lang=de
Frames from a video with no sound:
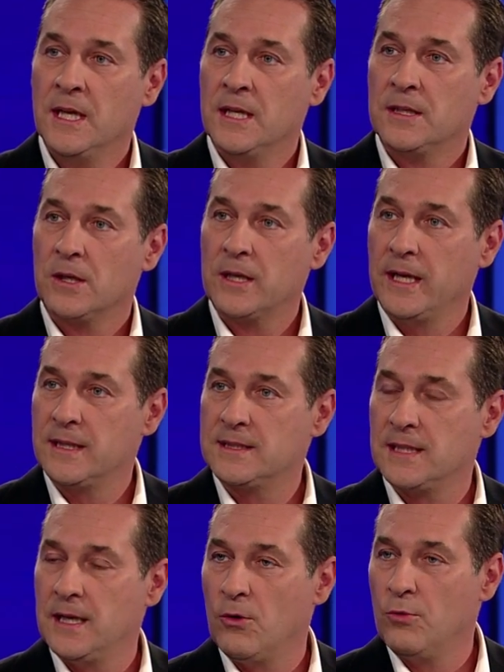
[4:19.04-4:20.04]
da geht
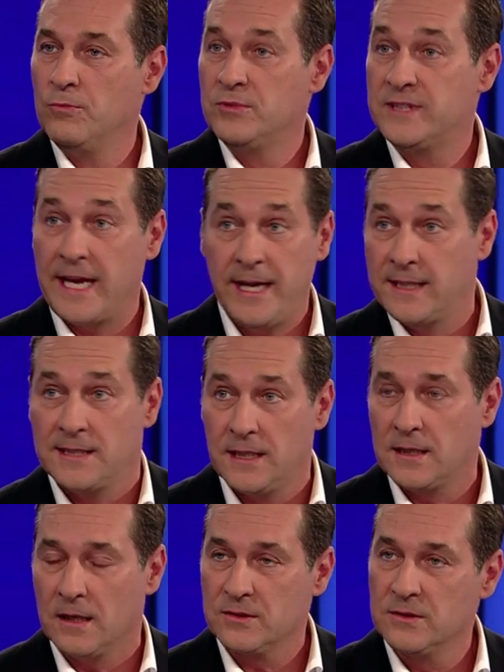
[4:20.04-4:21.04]
es äh, um
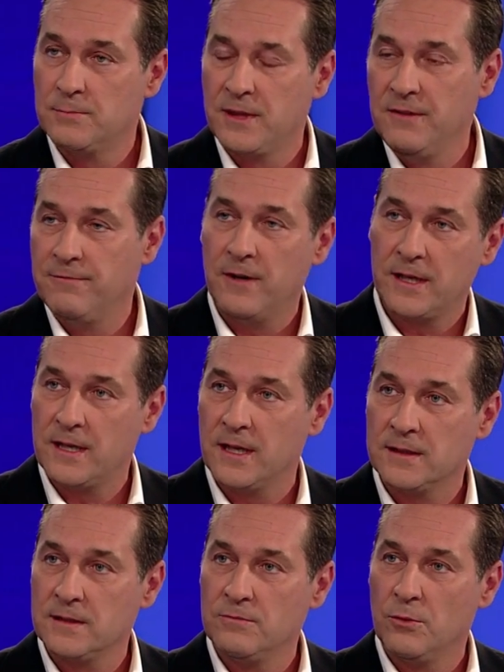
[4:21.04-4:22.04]
60.000
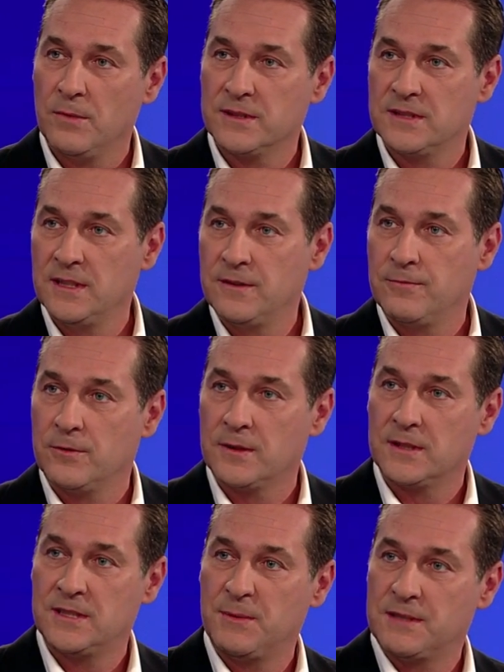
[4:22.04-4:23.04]
Briefwahlkarten, wo man sich von
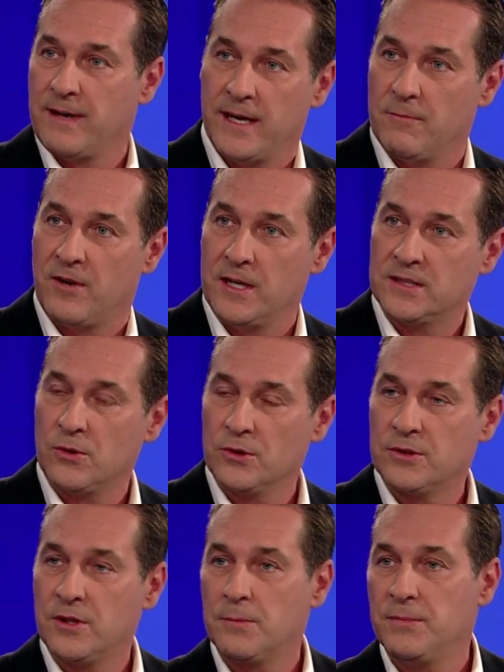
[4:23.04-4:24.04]
der ZIP 2 am
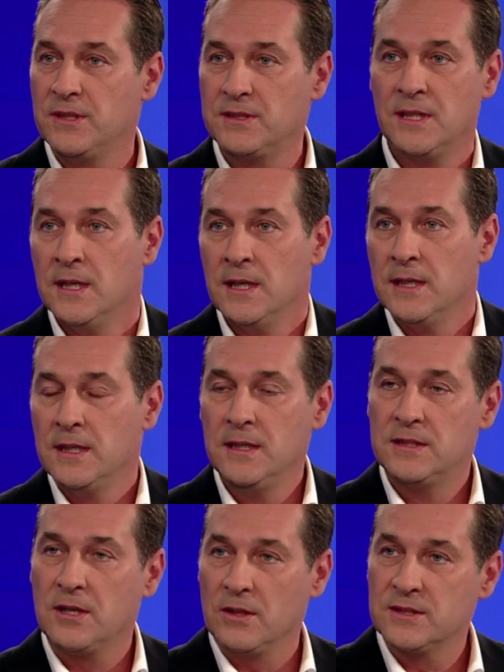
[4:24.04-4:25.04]
Wahlsonntag bis
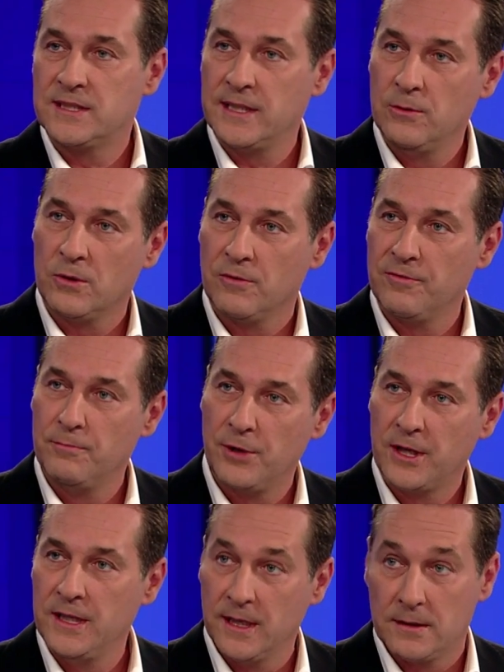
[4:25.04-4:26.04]
hin zur Auszählung offenbar
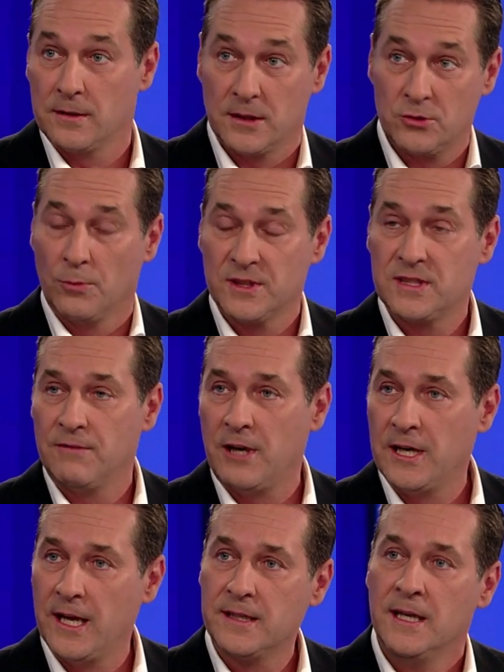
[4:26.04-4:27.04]
geirrt hat als oberster
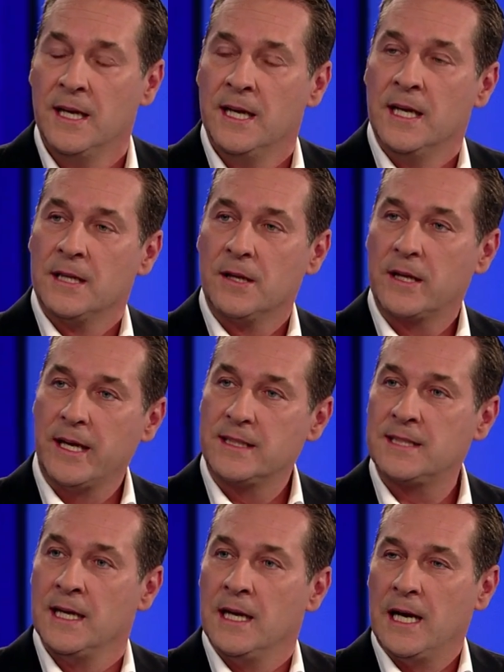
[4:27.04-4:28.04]
Wahlleiter. Da geht
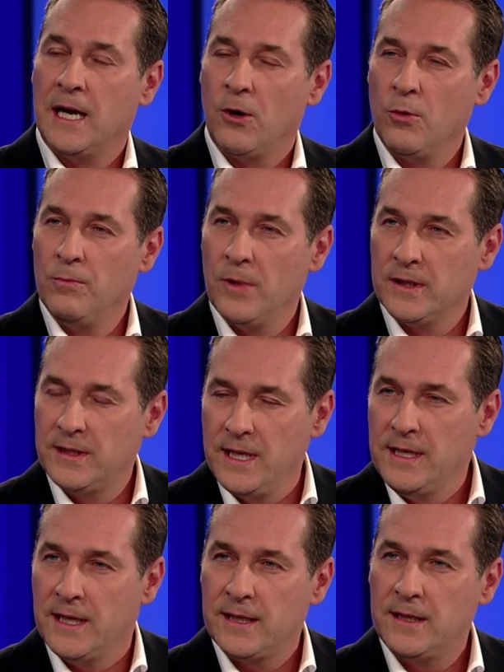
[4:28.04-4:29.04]
es äh, um
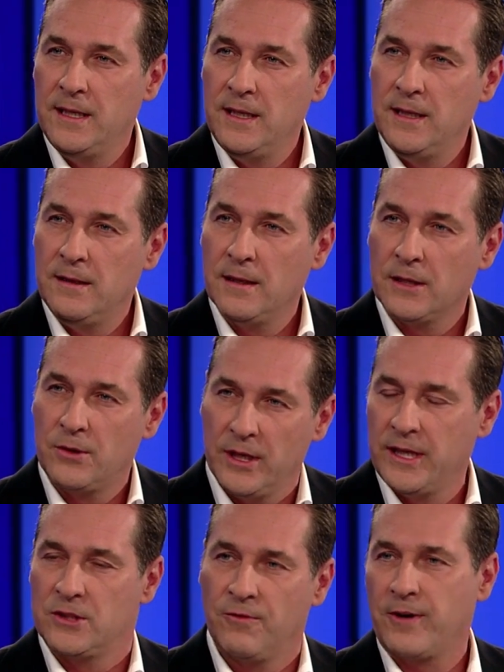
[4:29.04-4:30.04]
Dinge, die
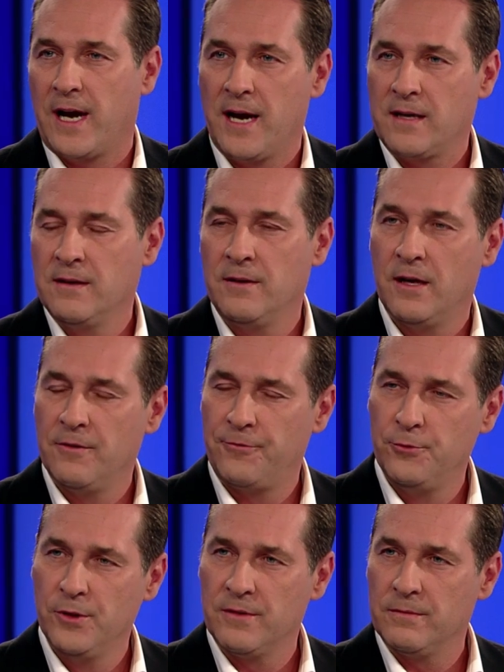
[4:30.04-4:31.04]
natürlich zu Fragen äh,
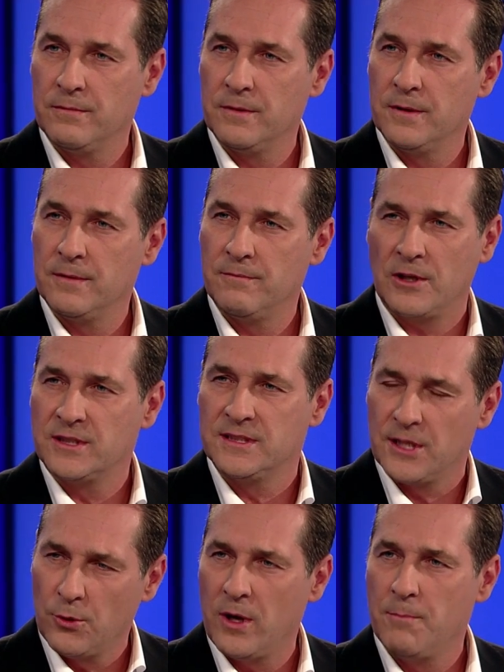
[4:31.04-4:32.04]
führen, was
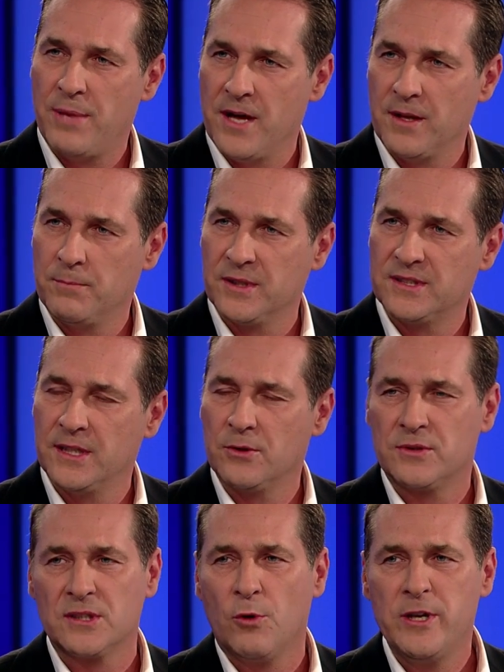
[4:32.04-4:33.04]
ist da noch an Pannen passiert?
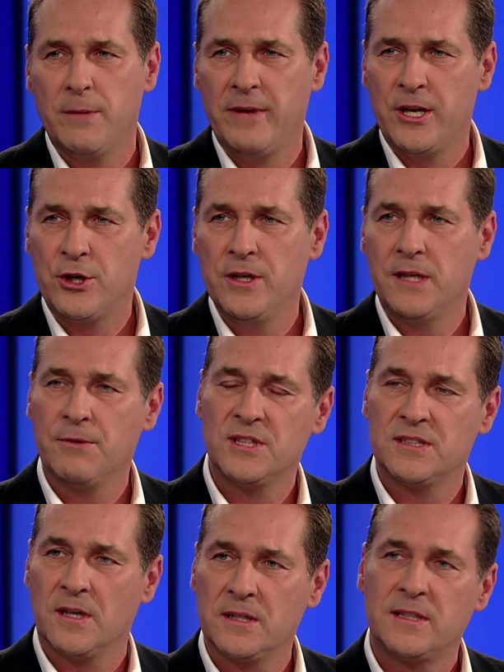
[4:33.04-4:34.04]
Und das wollen die Menschen nicht, weil sie
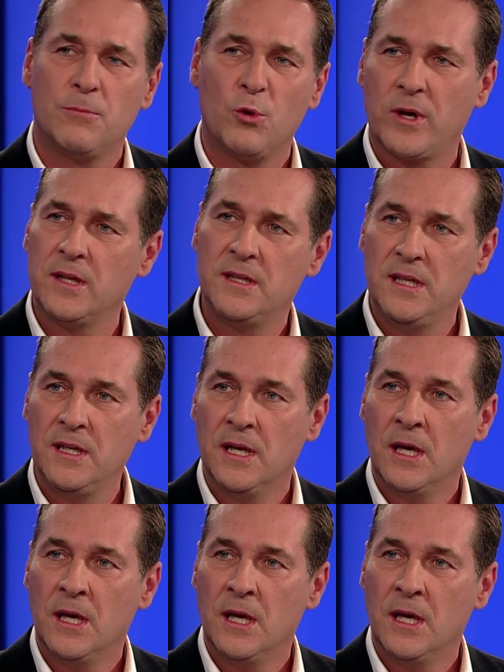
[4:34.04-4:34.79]
sagen Demokratie